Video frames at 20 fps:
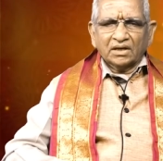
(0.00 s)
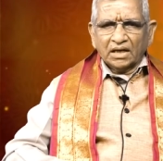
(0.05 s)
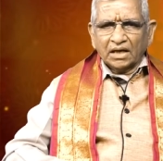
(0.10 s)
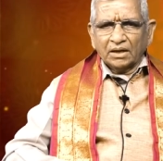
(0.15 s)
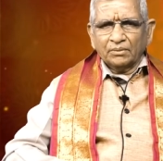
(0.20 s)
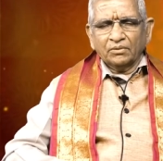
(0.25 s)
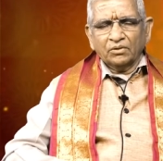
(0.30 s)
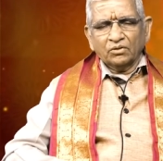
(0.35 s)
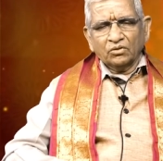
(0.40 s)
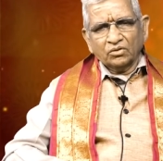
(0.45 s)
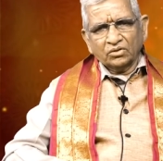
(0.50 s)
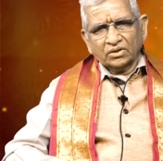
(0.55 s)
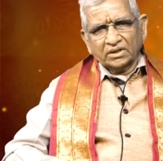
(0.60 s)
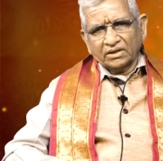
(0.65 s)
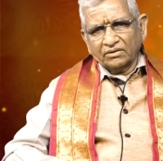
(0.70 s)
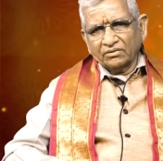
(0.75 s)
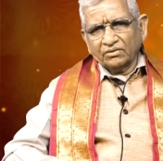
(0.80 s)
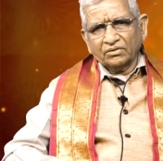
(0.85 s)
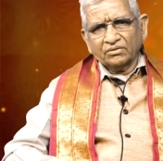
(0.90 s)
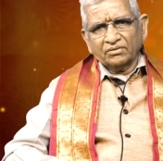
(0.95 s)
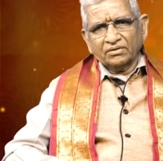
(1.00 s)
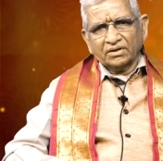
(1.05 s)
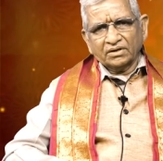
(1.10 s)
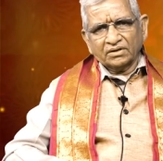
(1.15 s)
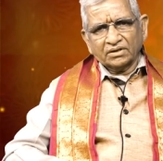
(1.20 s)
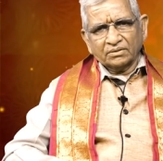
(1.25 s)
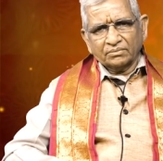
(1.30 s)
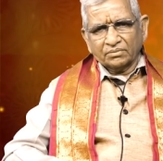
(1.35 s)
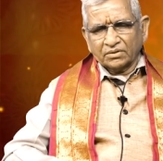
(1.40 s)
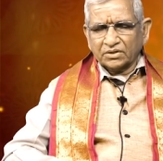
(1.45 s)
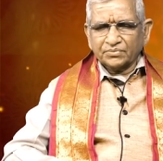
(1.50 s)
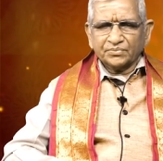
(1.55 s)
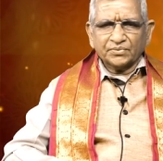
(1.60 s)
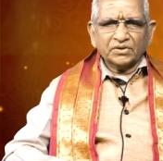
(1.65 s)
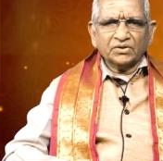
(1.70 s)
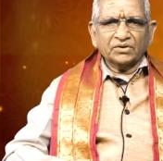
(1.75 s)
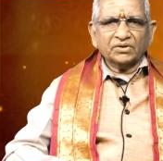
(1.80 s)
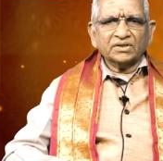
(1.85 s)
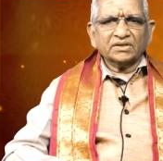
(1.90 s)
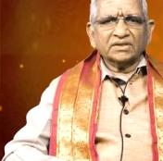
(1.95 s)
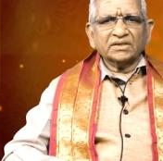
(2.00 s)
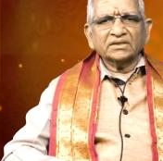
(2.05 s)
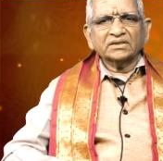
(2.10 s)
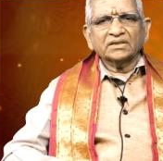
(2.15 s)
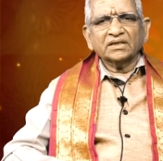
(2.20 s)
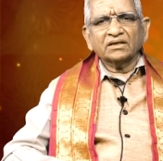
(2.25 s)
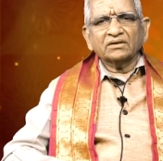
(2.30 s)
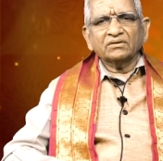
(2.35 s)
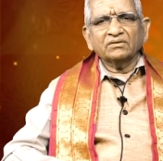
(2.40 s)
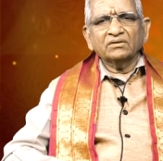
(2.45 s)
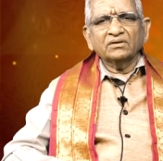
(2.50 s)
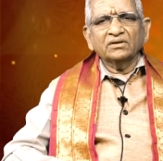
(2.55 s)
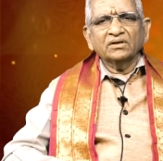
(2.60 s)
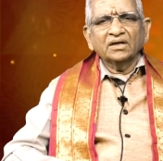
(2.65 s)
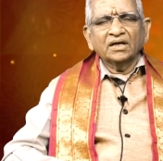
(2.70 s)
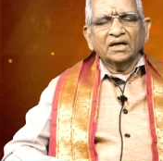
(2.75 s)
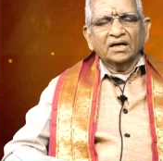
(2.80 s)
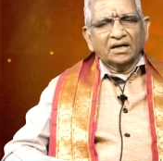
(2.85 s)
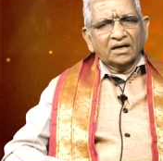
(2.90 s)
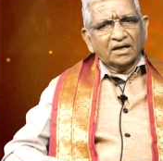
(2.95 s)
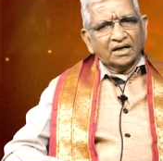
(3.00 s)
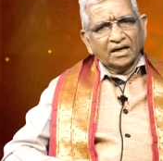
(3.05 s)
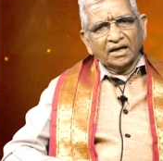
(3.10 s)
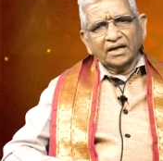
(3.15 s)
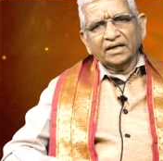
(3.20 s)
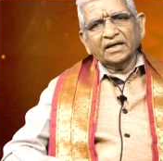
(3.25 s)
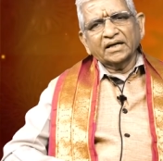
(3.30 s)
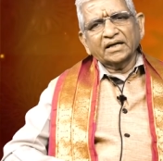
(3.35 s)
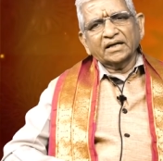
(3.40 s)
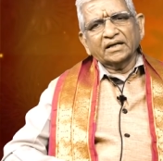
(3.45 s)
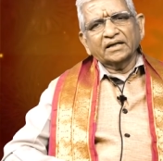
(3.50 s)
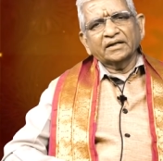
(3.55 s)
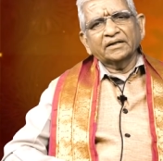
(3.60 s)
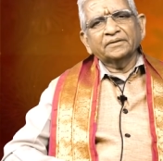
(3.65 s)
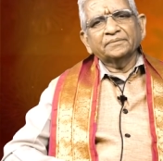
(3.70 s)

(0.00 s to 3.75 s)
లాభంలో దేవగురు అయినటువంటి బృహస్పతి యొక్క సంచారం ఆరింట